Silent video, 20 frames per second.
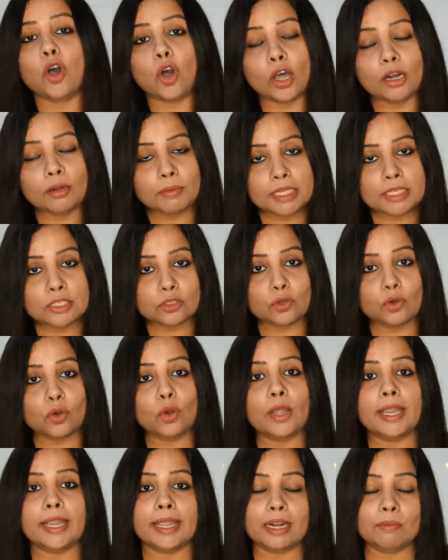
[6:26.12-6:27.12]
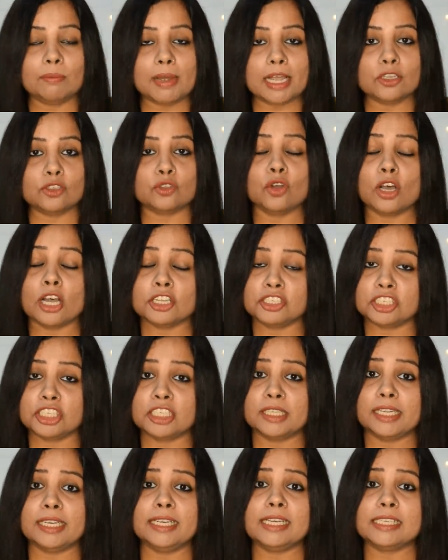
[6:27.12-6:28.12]
और इसको हेयर मास्क को अच्छी
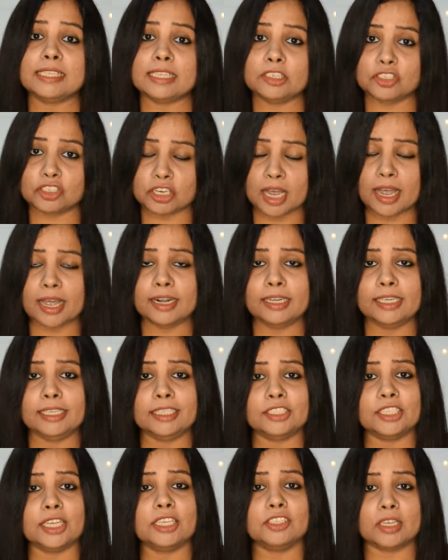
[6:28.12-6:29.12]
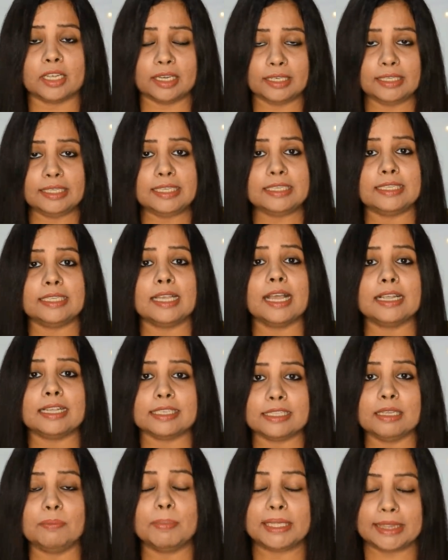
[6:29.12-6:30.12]
तरीके से छान लीजिए छलनी से या
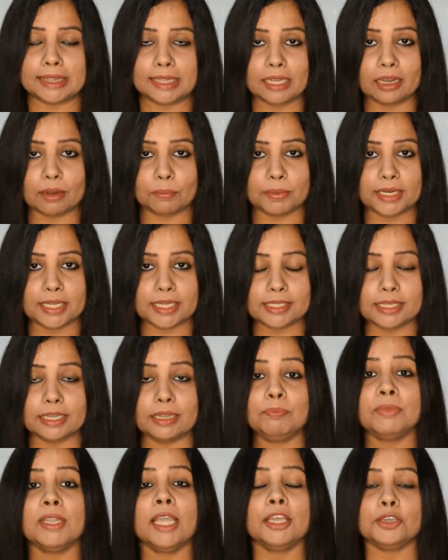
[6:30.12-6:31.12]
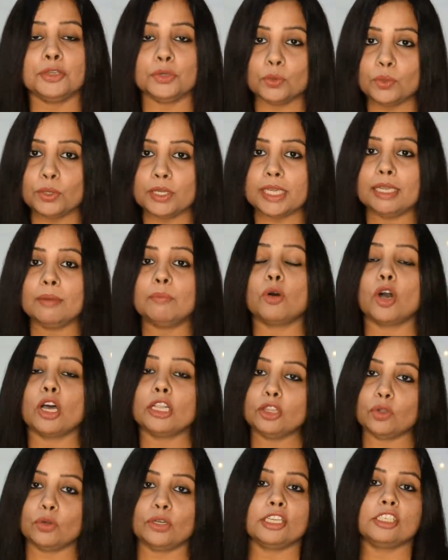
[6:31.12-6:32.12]
किसी पतले कपड़े से क्योंकि
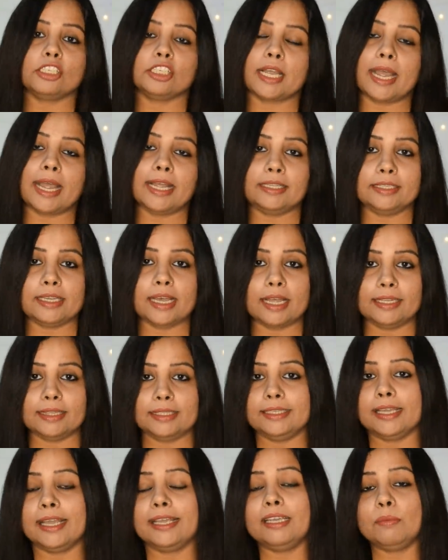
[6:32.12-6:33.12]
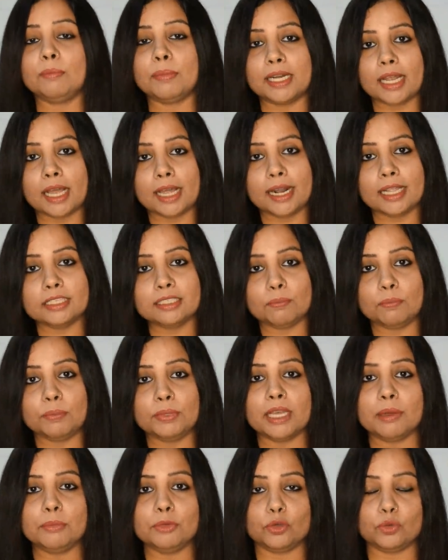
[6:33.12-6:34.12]
बहुत लोग की शिकायत ये आती है कि बनाना जब भी
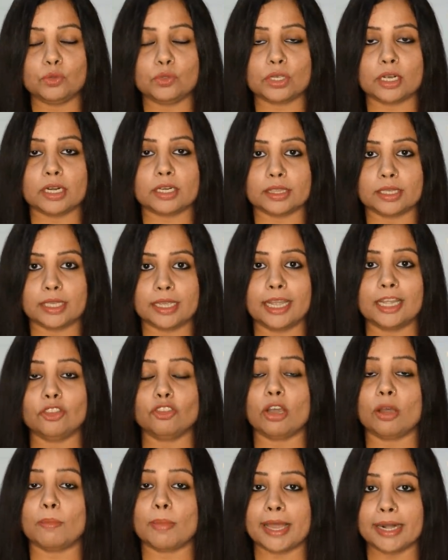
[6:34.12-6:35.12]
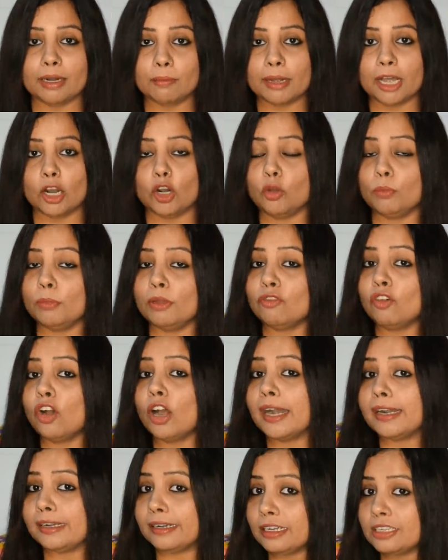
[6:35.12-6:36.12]
हम यूज़ करते हैं तो हमारे बालों में वो
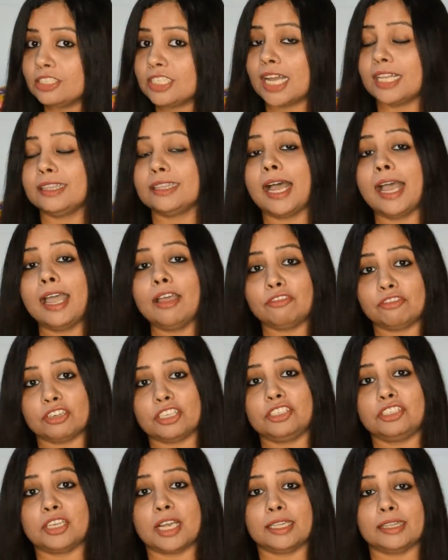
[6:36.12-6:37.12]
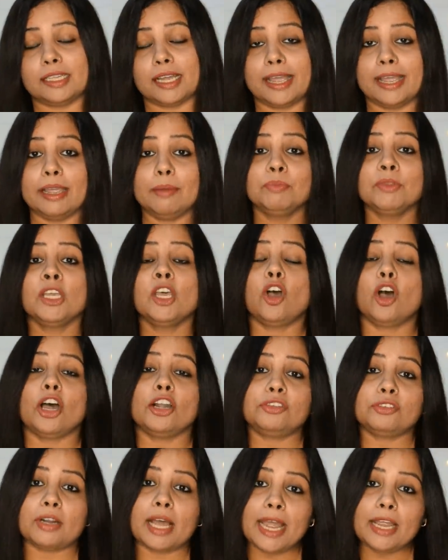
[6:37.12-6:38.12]
अटक जाता है फंस जाता है और
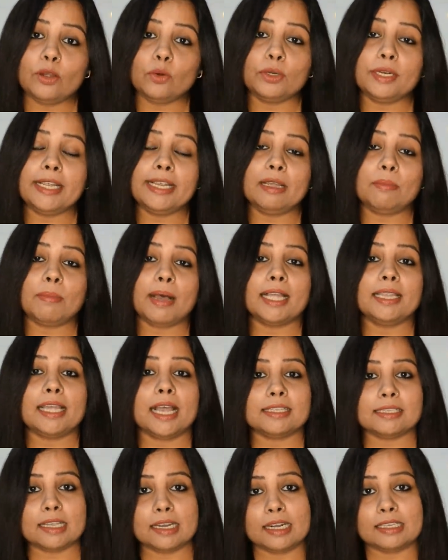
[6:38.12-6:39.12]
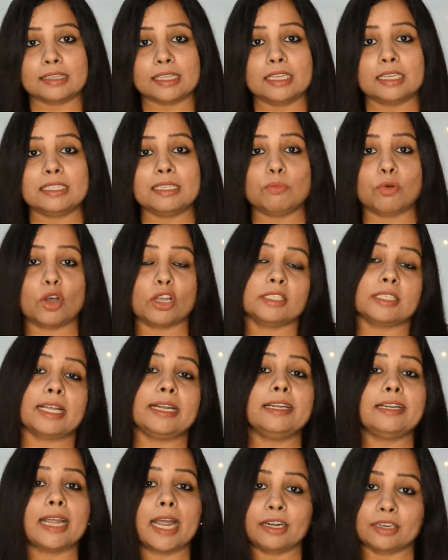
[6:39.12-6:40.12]
ड्राई होने के बाद ऐसा लगता है जैसे बहुत सारी
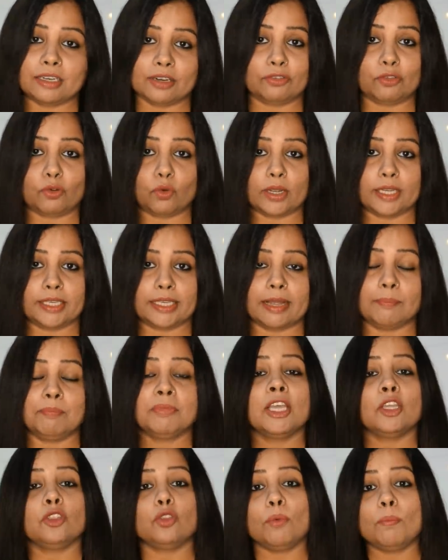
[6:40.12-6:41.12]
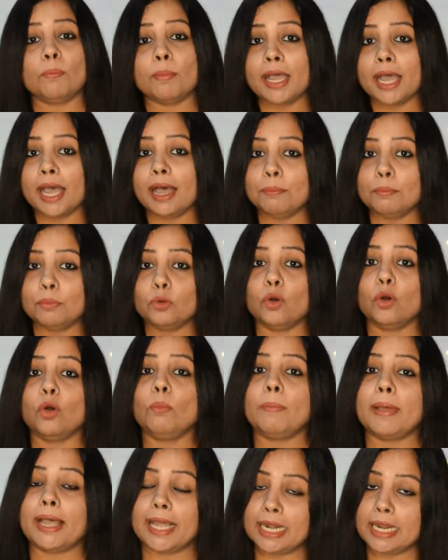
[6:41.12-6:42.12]
डैंड्रफ हो गई है तो मैं आपको
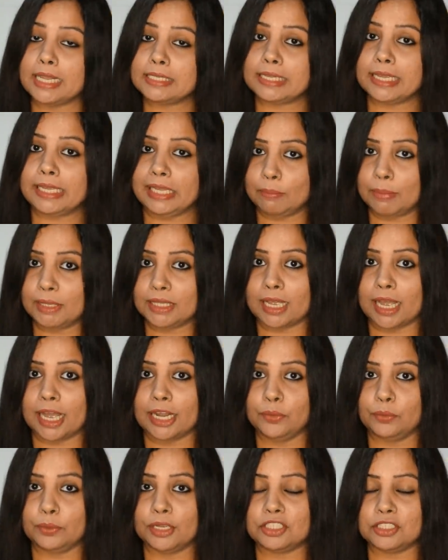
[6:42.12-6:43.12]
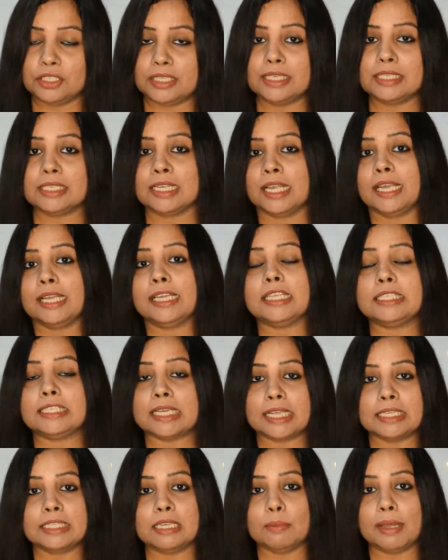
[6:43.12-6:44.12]
पहले पहले से ही बता रही हूँ ये चीज़ कि
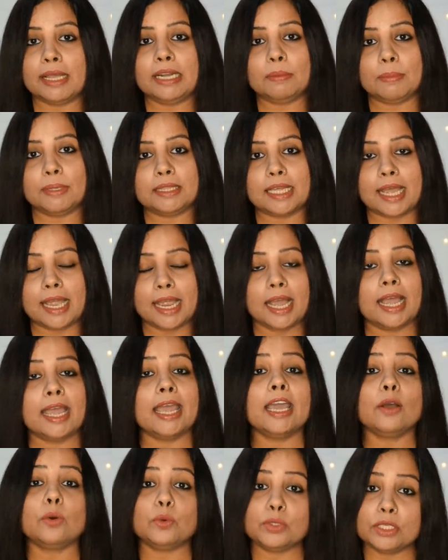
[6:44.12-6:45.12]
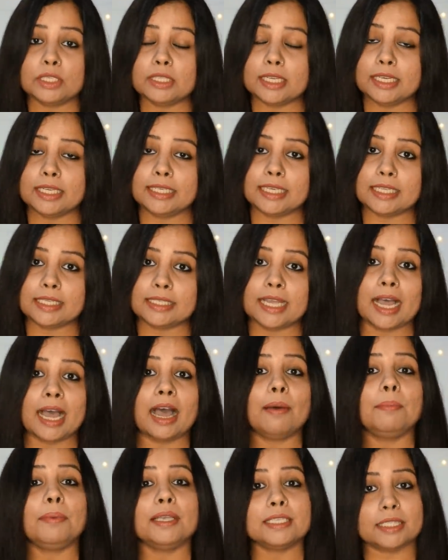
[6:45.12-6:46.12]
जैसे मैंने बताया है उसी तरीके से
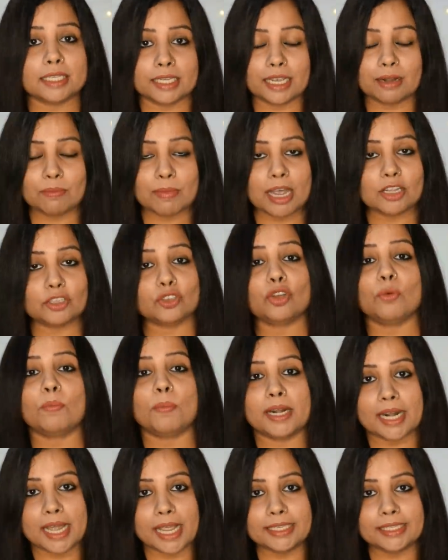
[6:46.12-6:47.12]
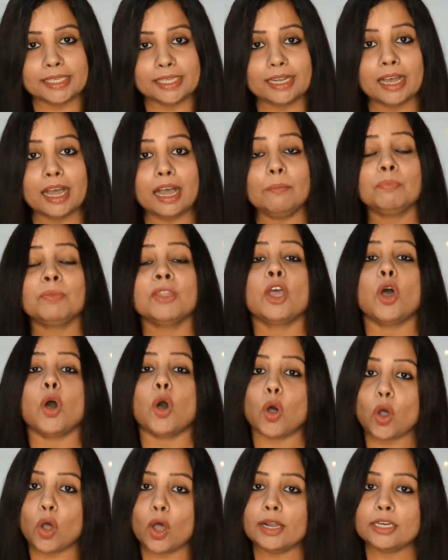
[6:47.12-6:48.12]
आप इस हेयर मास्क को बनाइएगा
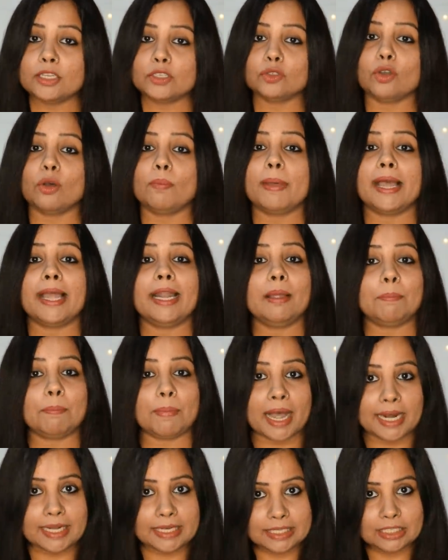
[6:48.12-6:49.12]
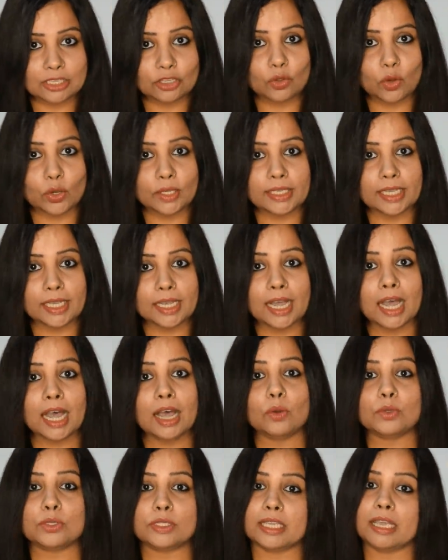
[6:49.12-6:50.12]
और इसको पहले पानी से धोइएगा
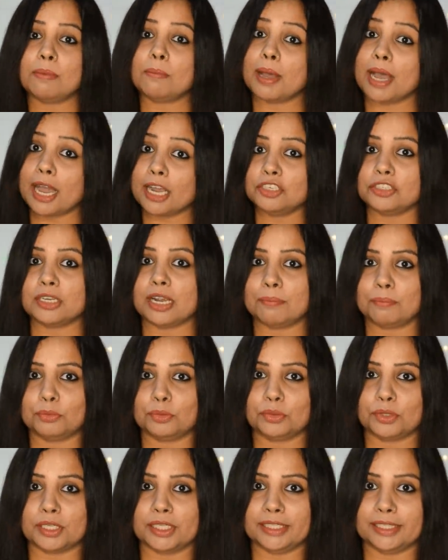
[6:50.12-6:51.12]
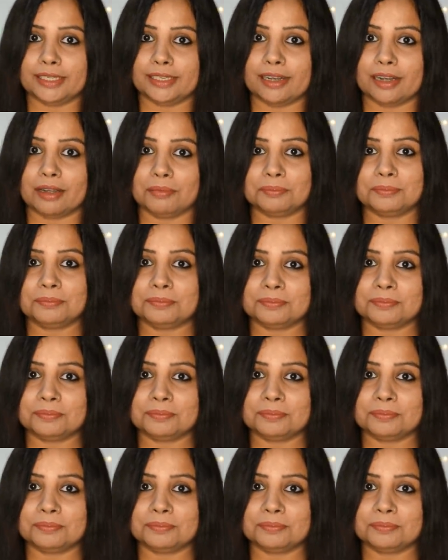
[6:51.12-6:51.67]
उसके बाद शैम्पू करिएगा